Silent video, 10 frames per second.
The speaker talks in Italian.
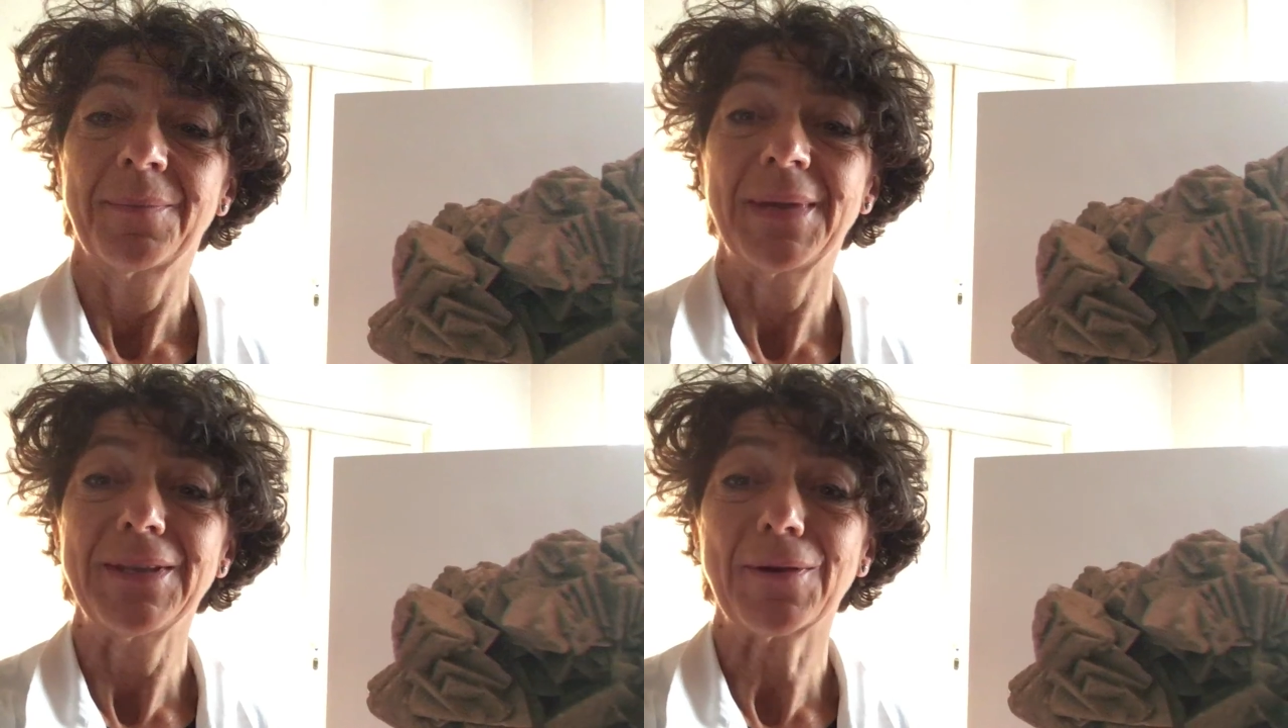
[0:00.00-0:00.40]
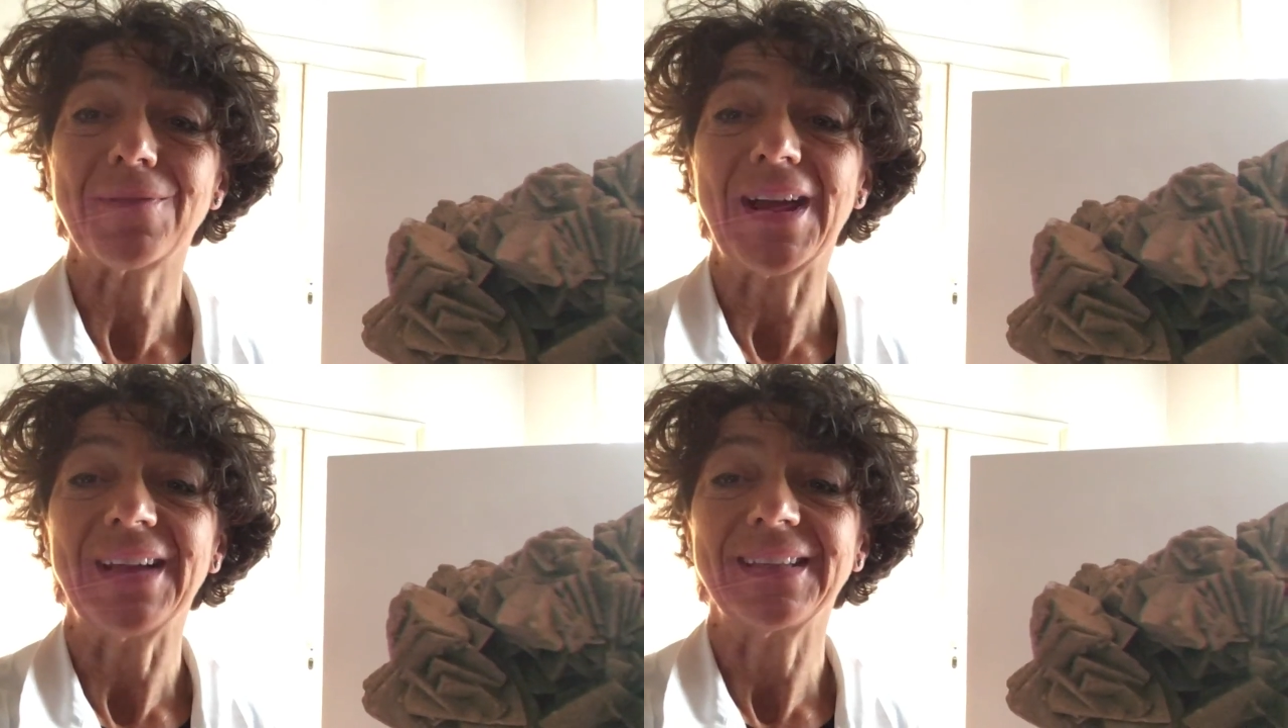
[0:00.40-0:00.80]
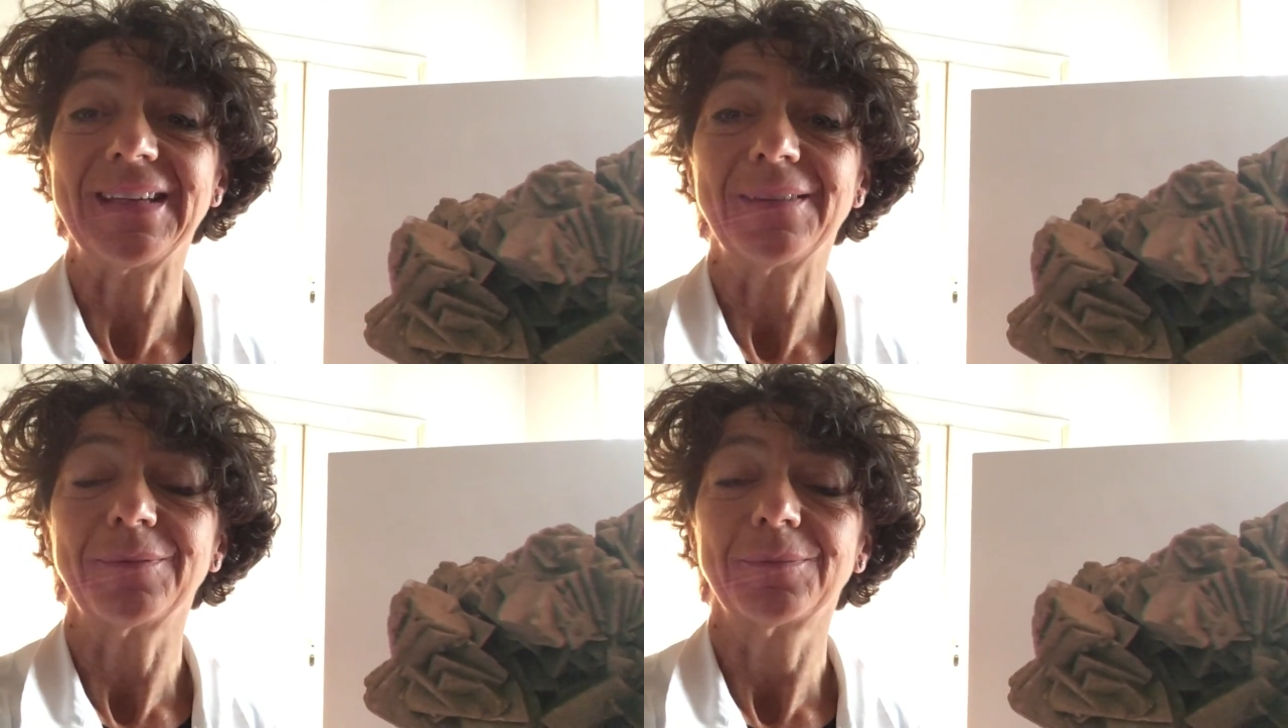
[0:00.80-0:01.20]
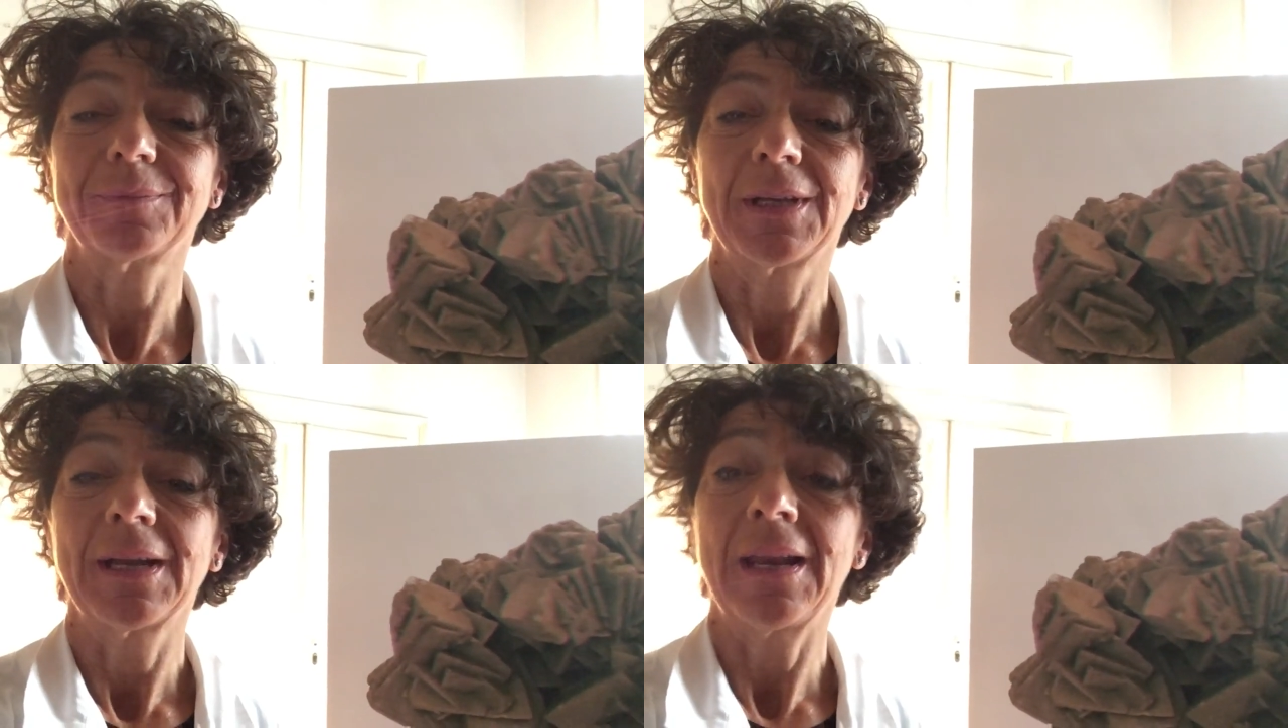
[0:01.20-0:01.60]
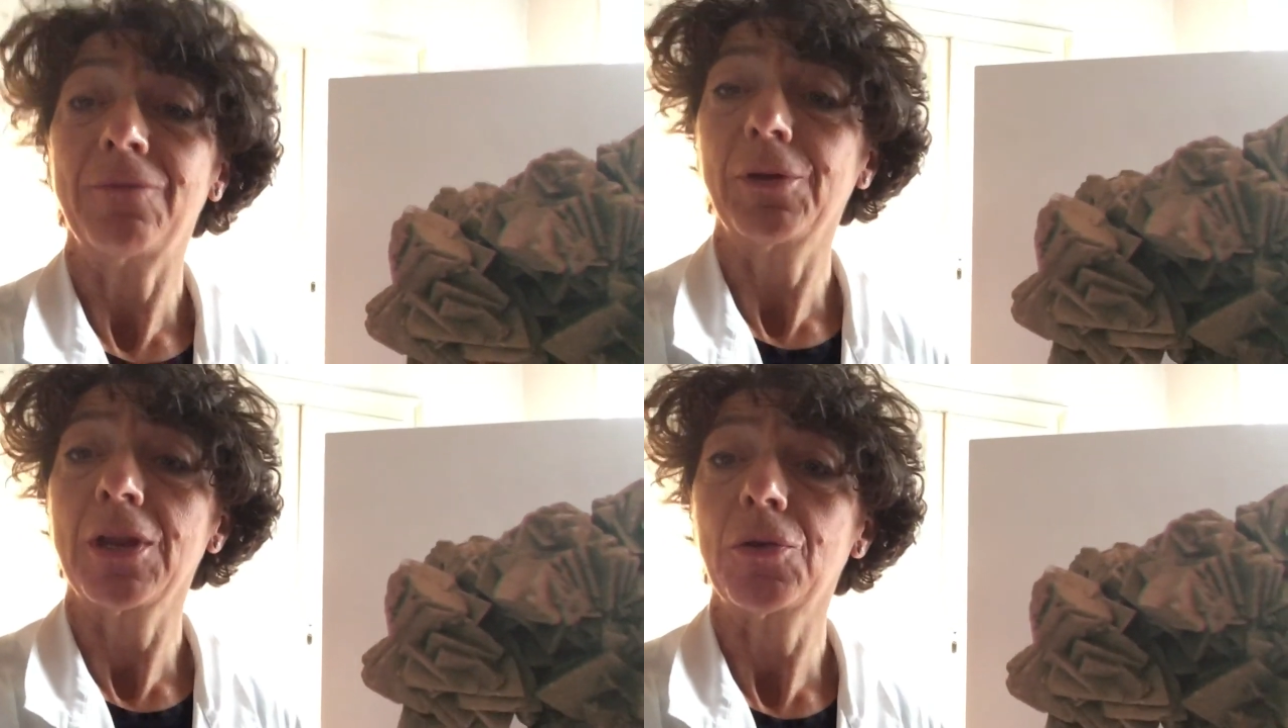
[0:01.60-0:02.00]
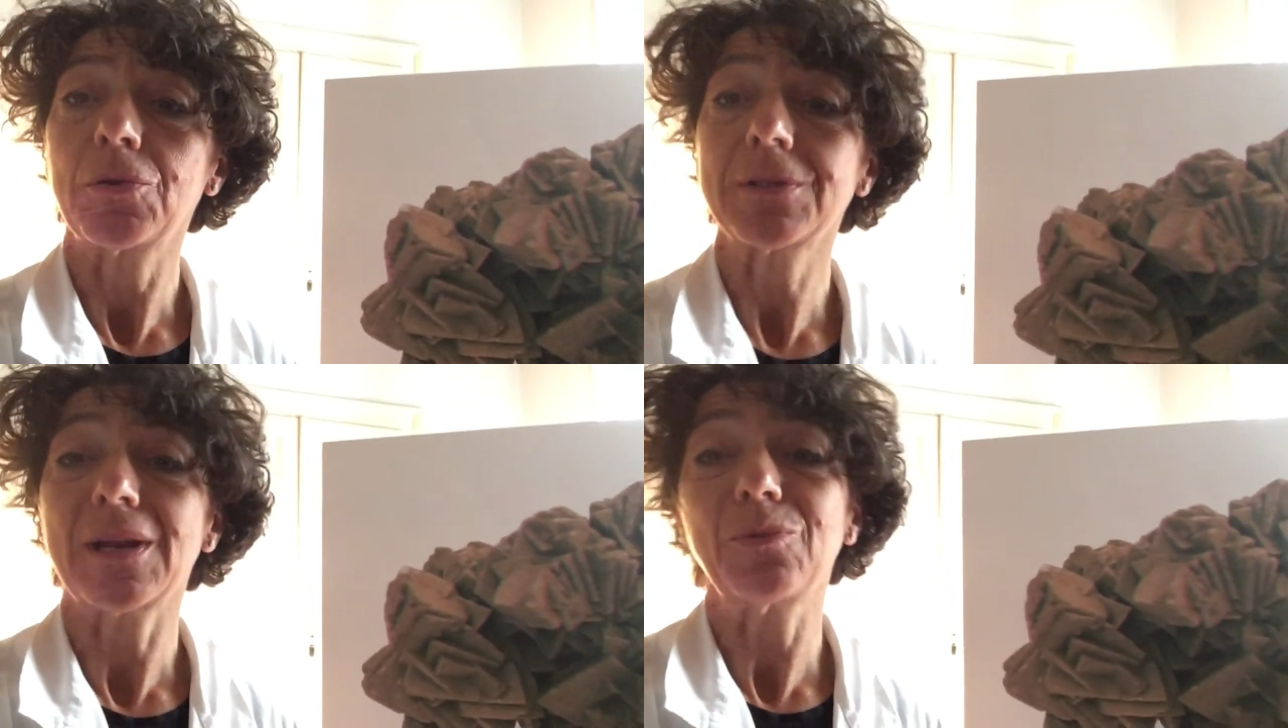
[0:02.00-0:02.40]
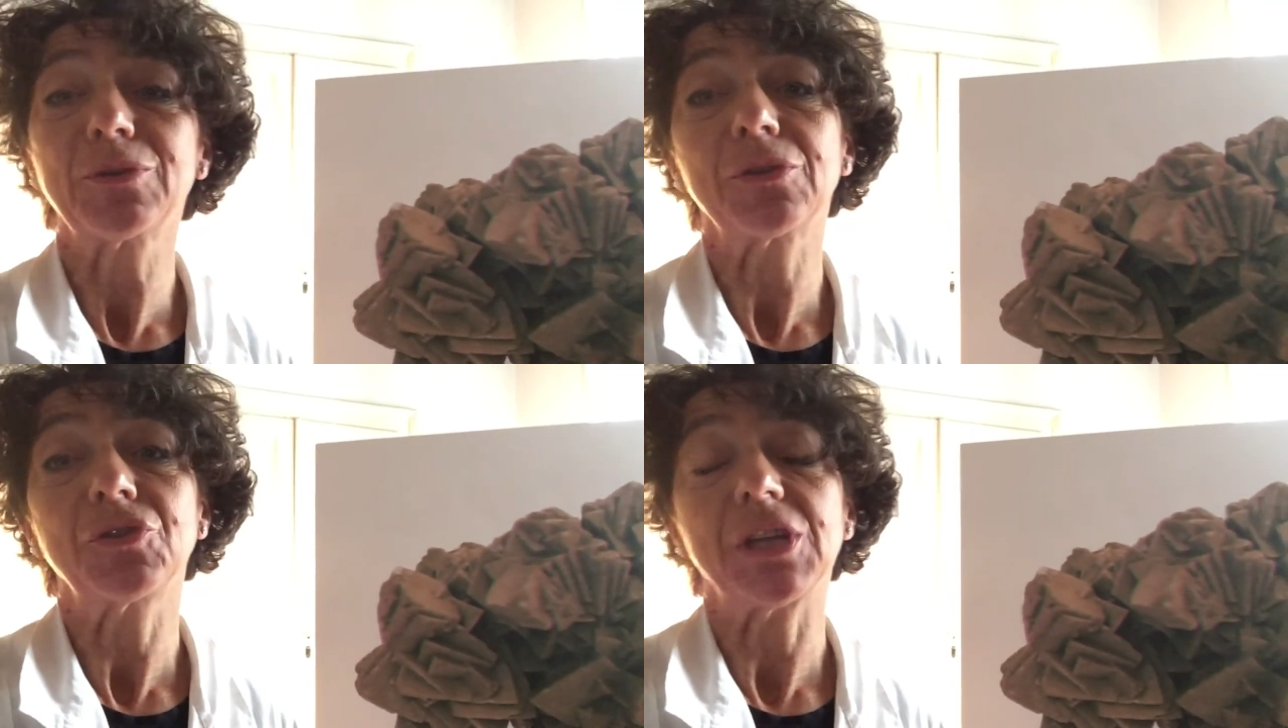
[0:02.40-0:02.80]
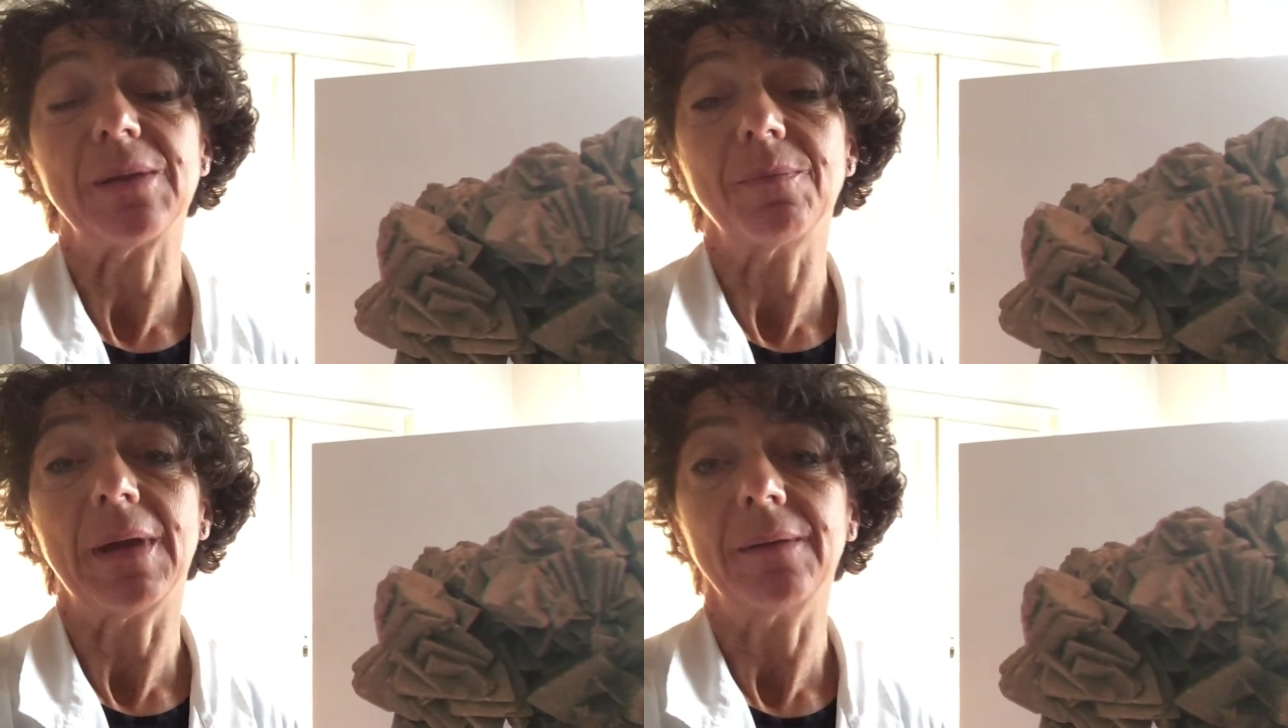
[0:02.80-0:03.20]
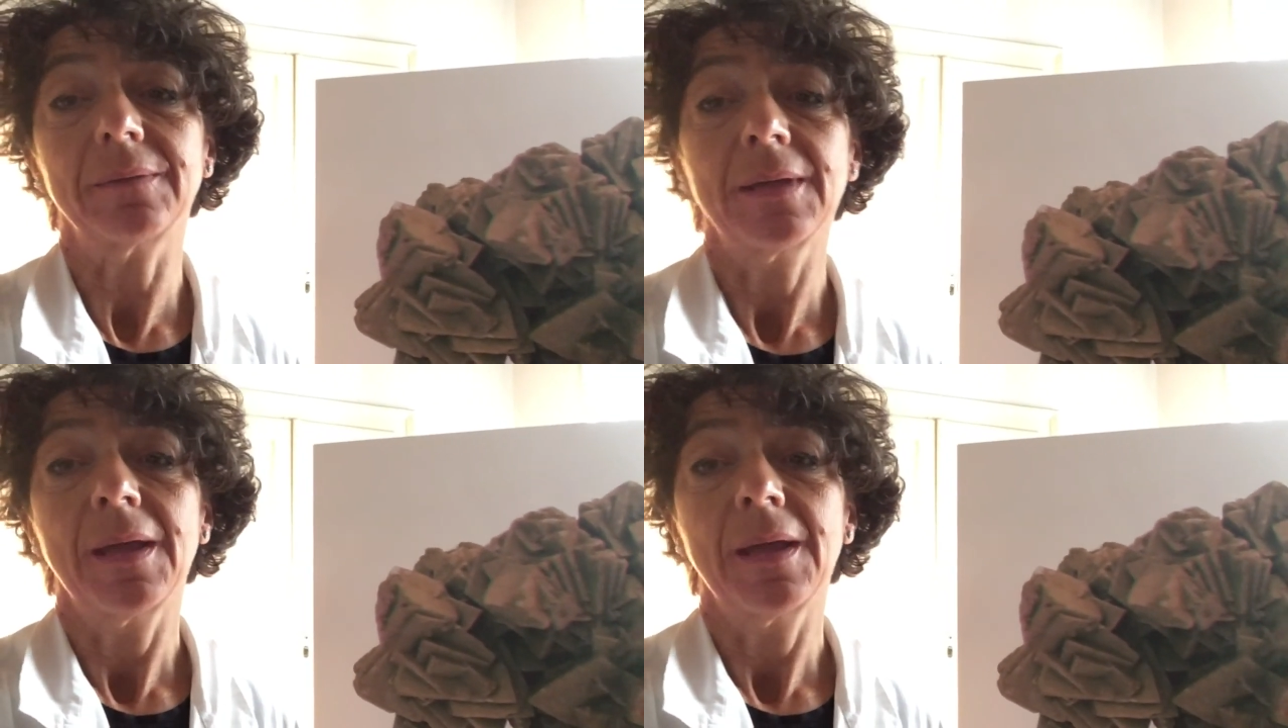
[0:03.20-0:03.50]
Bentrovati. Lavori in corso al Museo Gemma,